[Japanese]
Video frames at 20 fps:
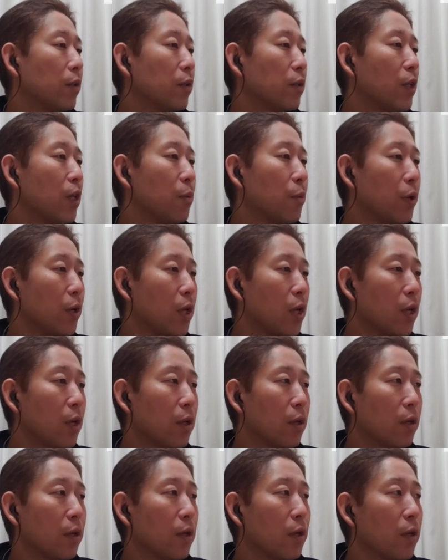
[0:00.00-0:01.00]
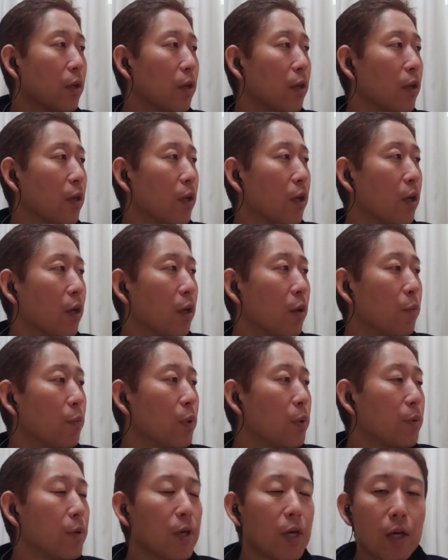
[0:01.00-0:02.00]
さあ今ね、えー、
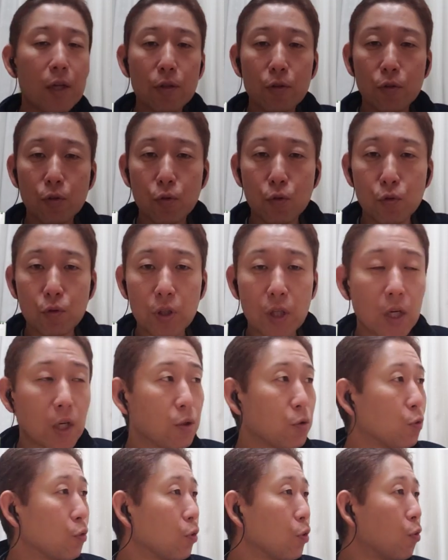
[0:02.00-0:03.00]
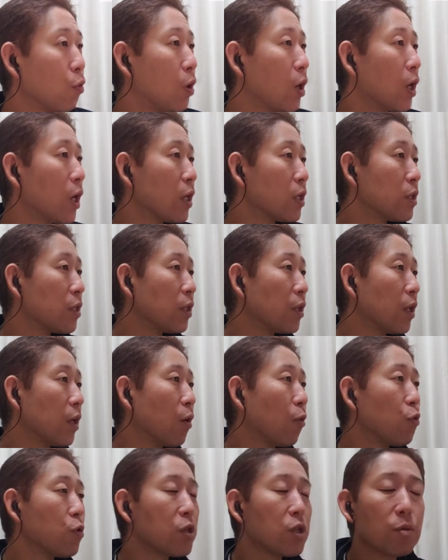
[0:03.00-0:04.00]
ビビアン・スーさんがちょっとでもお話してて、
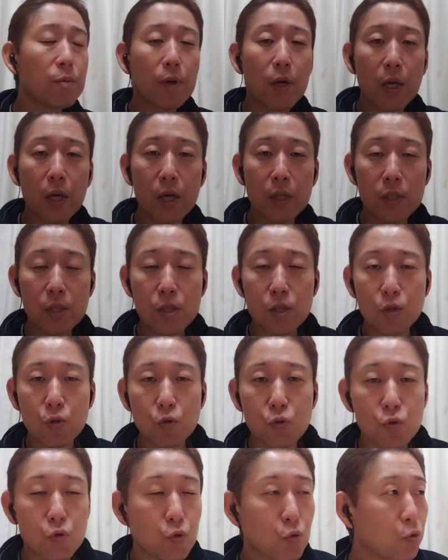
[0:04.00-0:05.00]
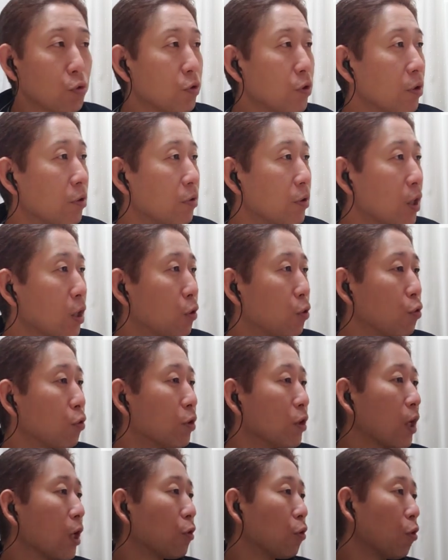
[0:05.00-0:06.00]
お芝居がジェシー君上手ですねって言っ
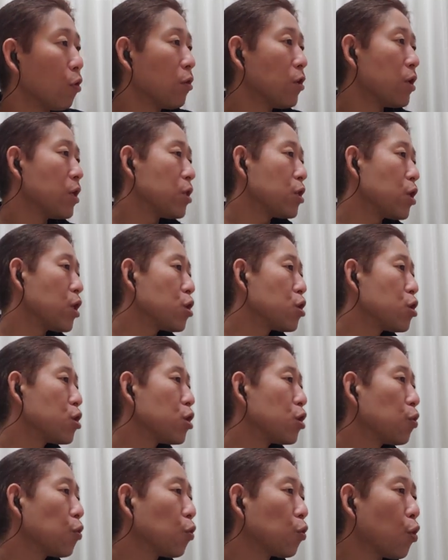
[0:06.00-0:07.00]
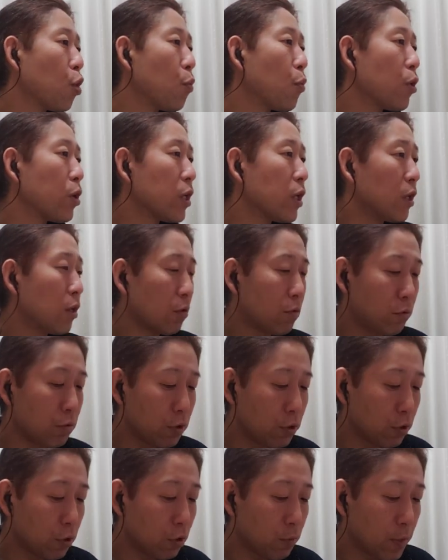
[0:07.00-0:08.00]
た後、ジェシーと共に
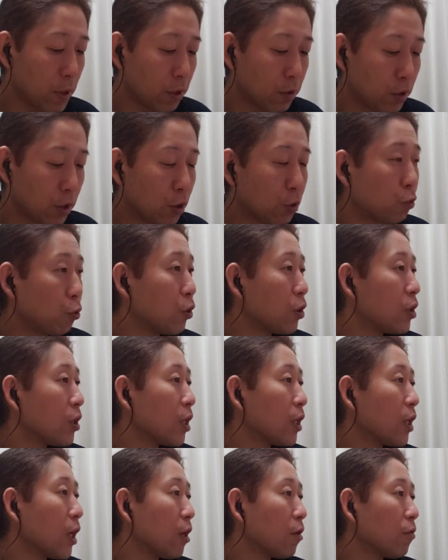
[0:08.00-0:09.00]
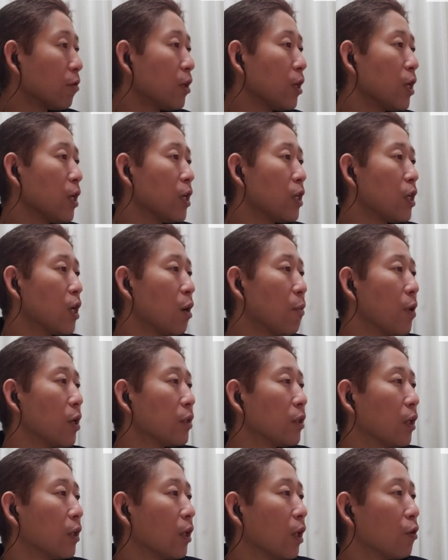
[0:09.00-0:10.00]
クリスマスへと誘う山
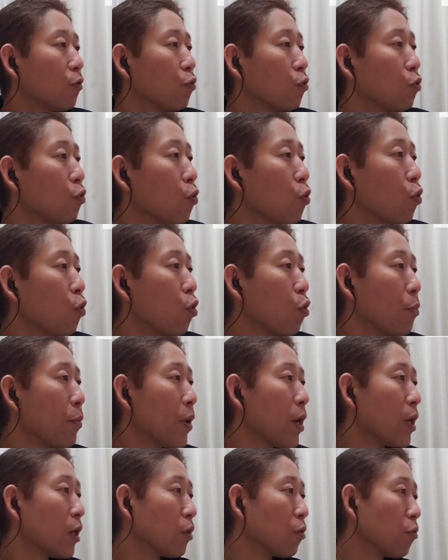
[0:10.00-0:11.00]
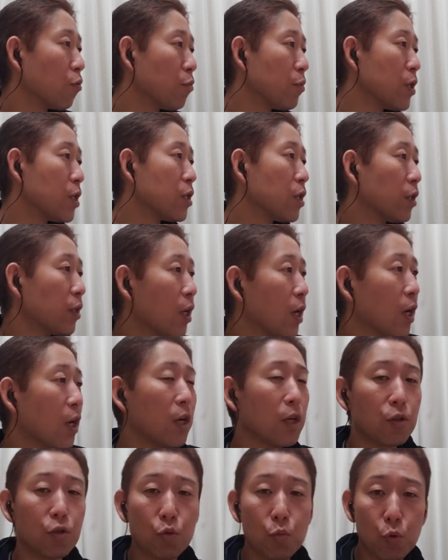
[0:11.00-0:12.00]
下達郎の名曲、ミーシャさんが
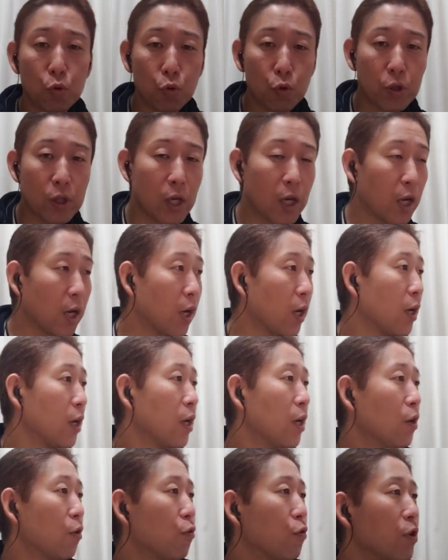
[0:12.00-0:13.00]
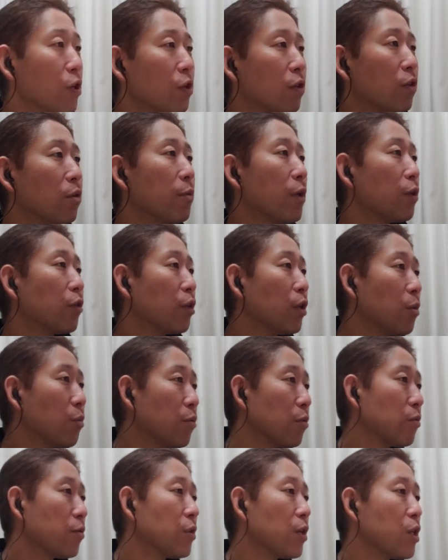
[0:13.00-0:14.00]
リズムを取りながら、
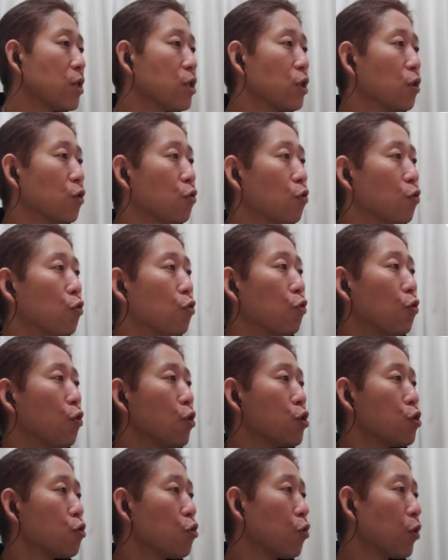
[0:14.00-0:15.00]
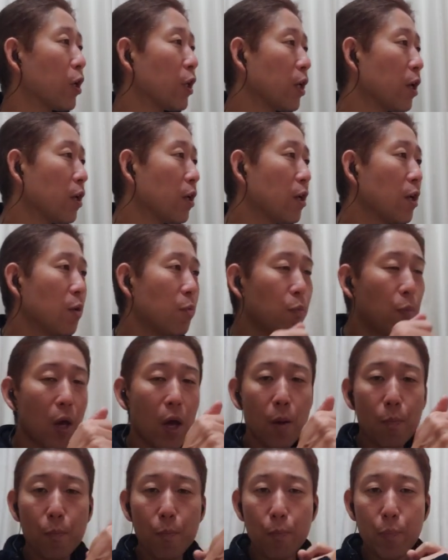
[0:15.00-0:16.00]
クリスマスイブ、ジェシー君黒い上下で、
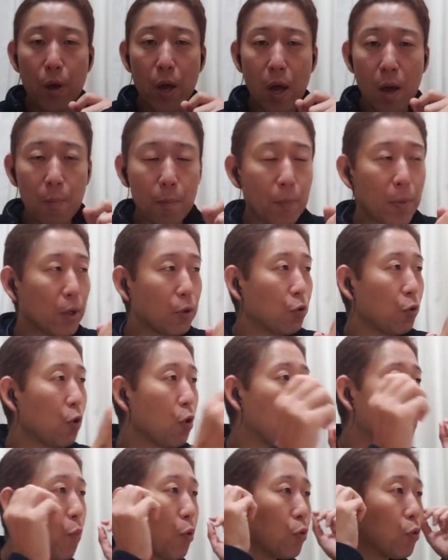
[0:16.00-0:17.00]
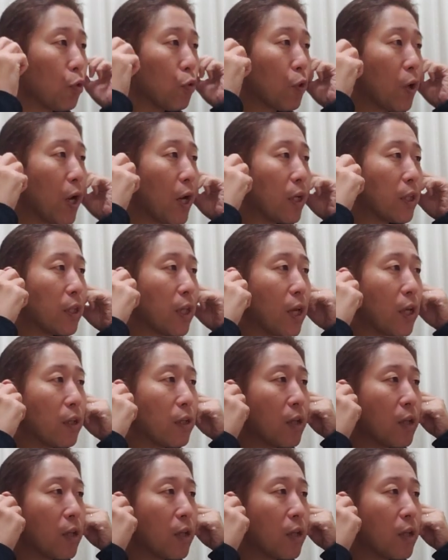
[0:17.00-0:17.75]
パッパッパトロンボーンの音が入って、